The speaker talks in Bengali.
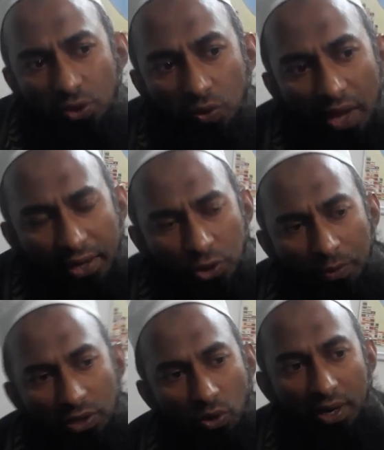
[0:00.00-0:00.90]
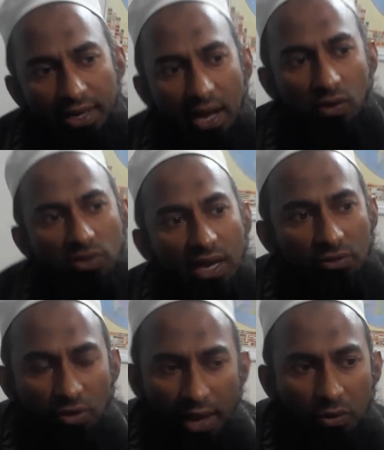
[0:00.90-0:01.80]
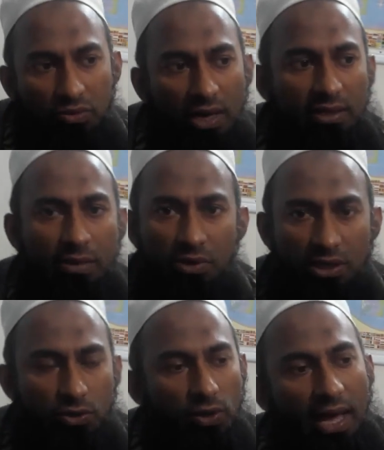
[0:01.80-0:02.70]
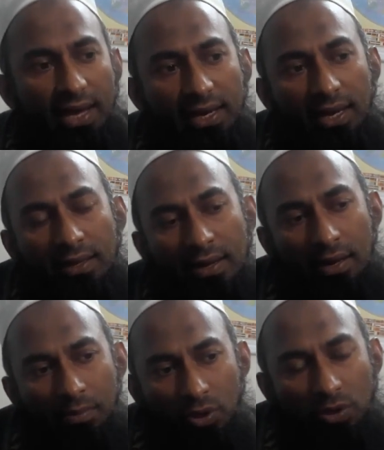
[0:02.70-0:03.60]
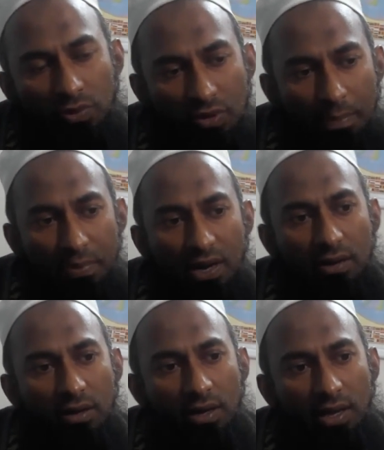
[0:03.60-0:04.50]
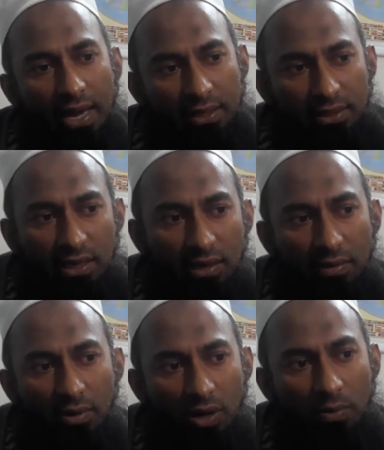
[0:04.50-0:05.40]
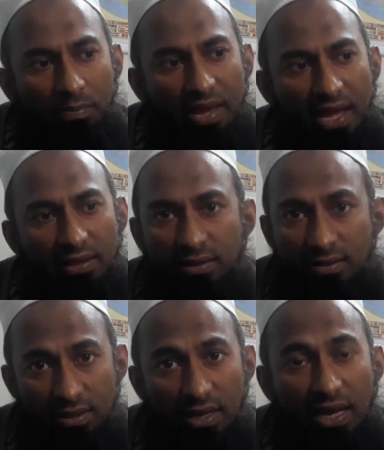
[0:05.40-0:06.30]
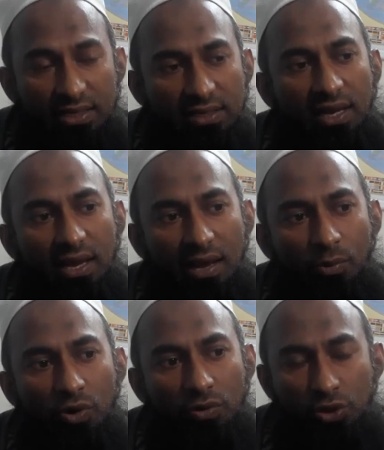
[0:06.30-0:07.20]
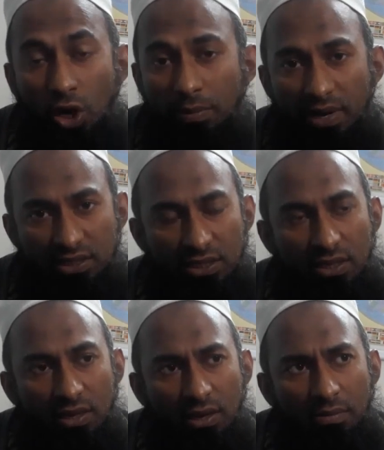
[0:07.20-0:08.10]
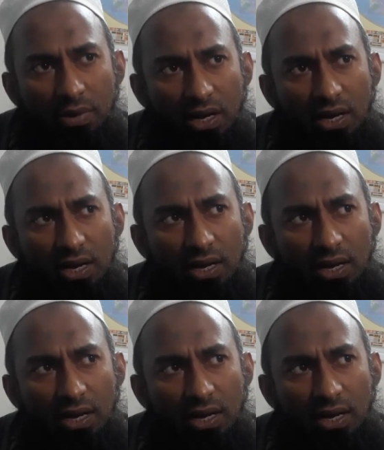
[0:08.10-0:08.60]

জন্য এক সময় তো অনেক কাগজ লাগতো এখন তেমন কিছু লাগে না প্রথমত আপনার একটি মেয়াদ আছে এমন ছয় মাস বা